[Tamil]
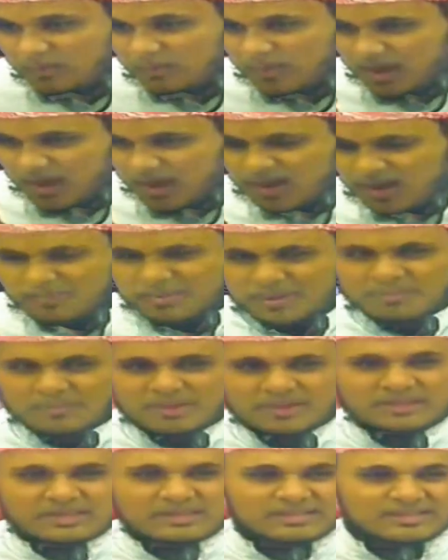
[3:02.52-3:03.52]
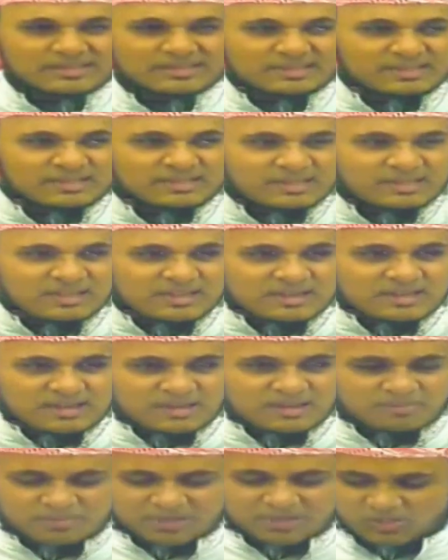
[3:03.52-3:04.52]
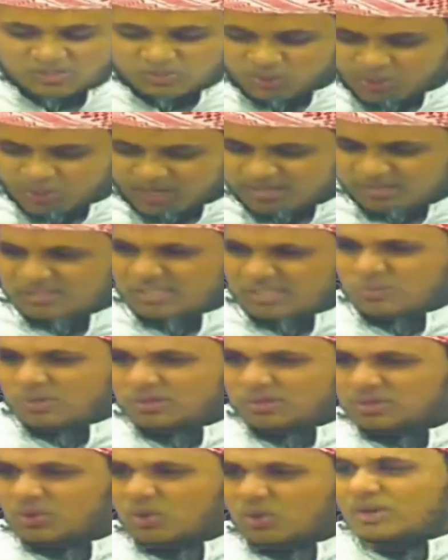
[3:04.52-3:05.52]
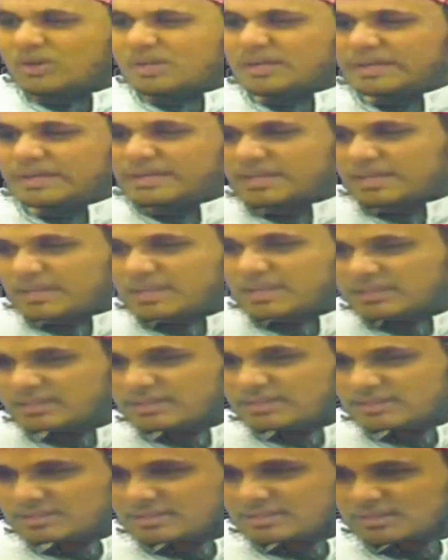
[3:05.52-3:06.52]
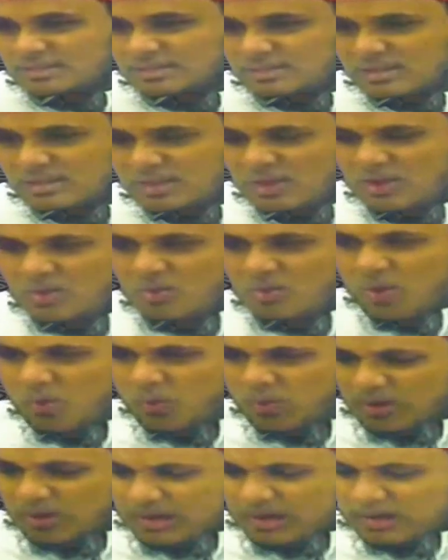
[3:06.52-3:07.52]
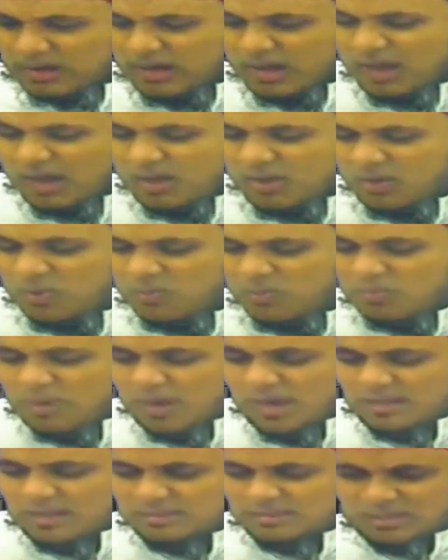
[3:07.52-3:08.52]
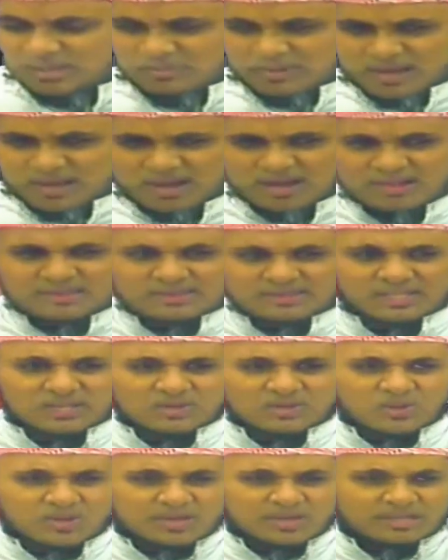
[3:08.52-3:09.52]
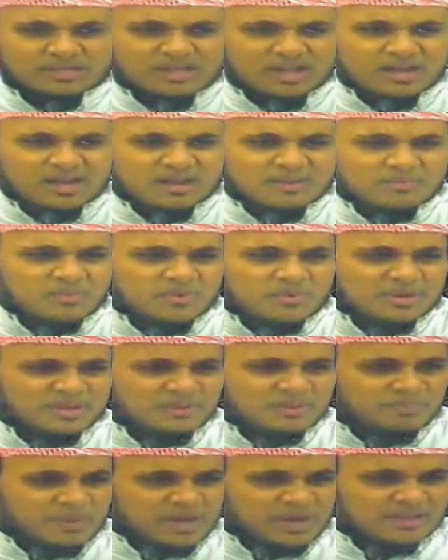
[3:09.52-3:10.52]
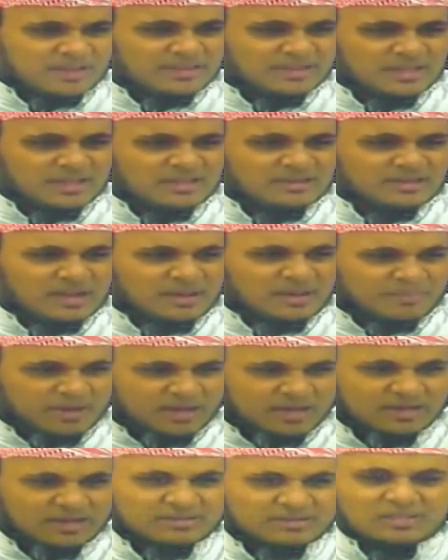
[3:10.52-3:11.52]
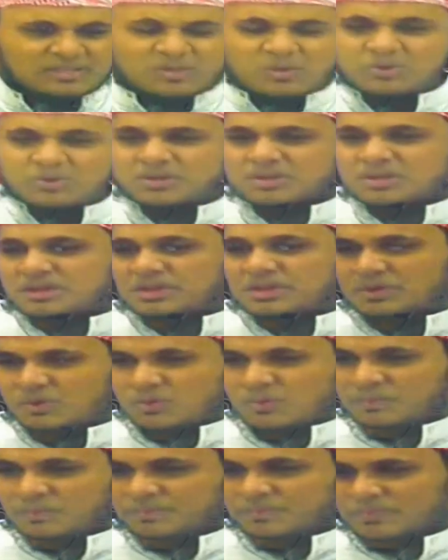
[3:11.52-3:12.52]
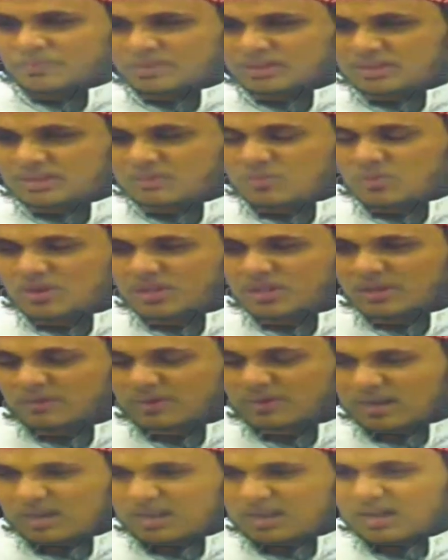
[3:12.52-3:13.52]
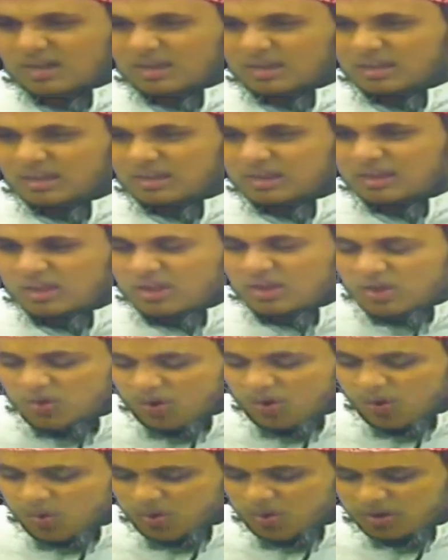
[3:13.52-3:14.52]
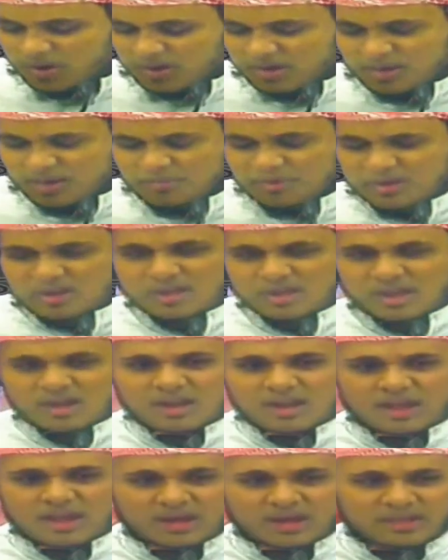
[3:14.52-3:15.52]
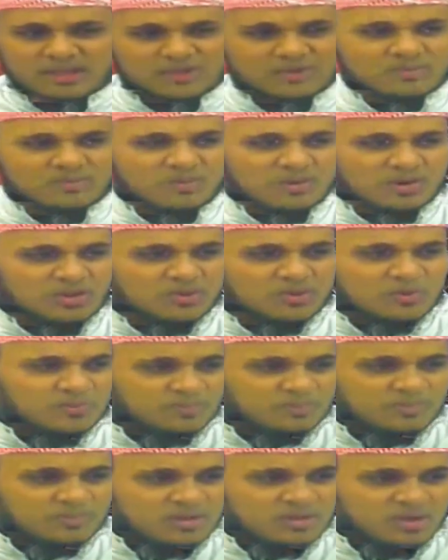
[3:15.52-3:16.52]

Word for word: மரணம் என்பது நம்மை துரத்தி வந்து கொண்டிருக்கிறது ஒவ்வொரு நாளும் அந்த மரணத்தை நோக்கிதான் நம்முடைய பாதையை நாம் நகர்த்தி கொண்டிருக்கிறோம் நம்முடைய வாழ்நாளில் ஒவ்வொரு நிமிடங்கள் கழியும் பொழுதும்